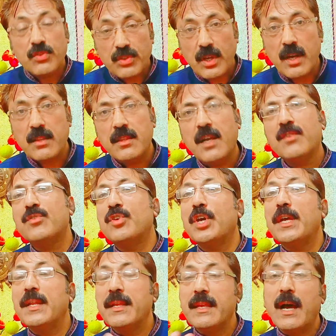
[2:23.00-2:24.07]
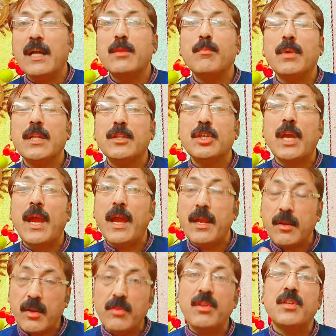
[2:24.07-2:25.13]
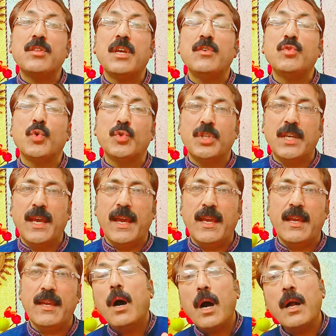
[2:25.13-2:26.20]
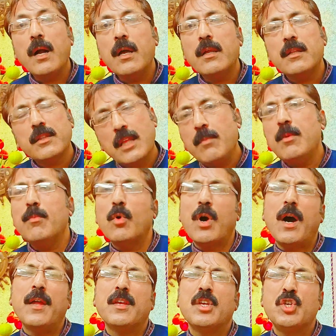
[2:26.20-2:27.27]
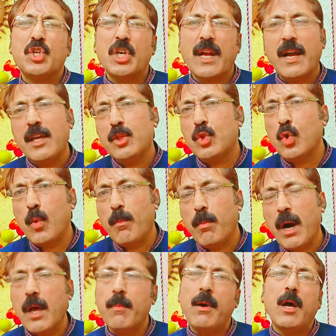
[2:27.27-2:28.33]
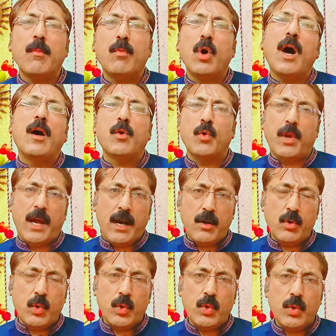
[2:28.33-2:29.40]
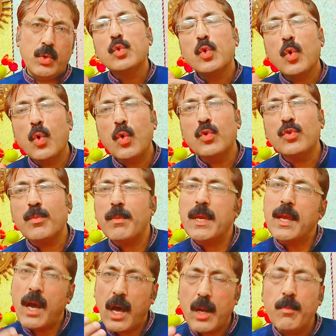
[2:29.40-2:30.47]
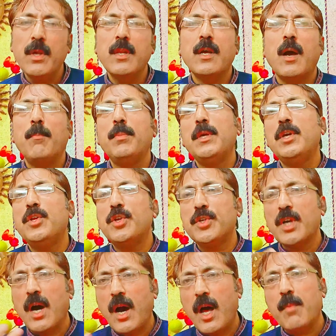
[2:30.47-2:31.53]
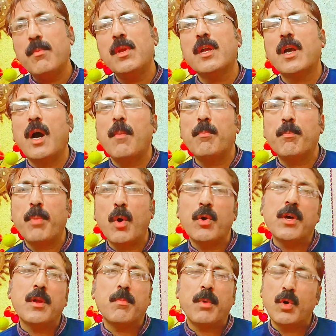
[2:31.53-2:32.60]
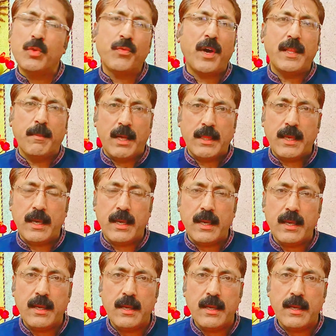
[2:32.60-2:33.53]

सर दर्द से निजात मिलती है नज़र तेज होती है अगर दमी बुखार की शिकायत हो बार बार बुखार हो रहा हो तो उसमें हरमल का बीज या हरमल का पाउडर बहुत फ़ायदेमंद है